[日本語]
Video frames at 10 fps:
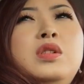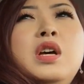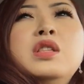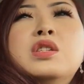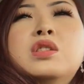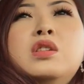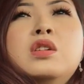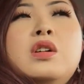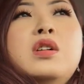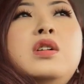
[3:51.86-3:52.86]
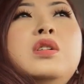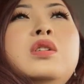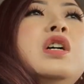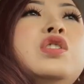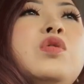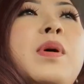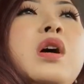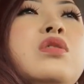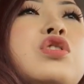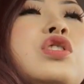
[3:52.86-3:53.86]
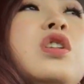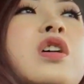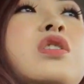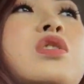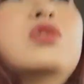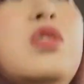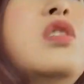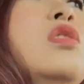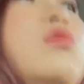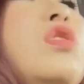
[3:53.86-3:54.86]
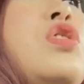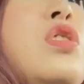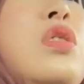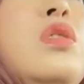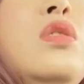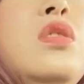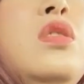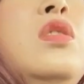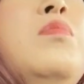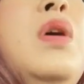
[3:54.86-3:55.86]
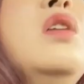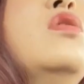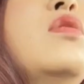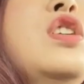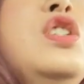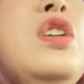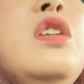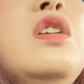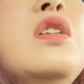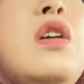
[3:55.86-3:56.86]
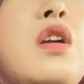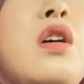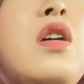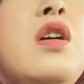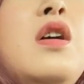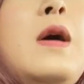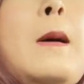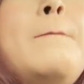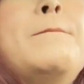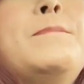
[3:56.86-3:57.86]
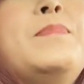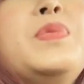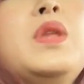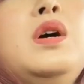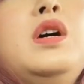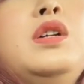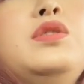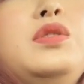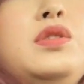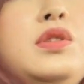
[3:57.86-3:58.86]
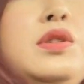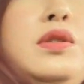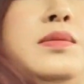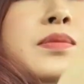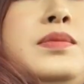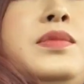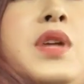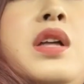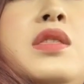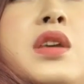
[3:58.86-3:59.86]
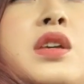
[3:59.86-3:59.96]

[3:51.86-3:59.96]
なんつってたかな。そう、パンクしてないっつったんで、確か。パンクはしてないから、あのなんだっ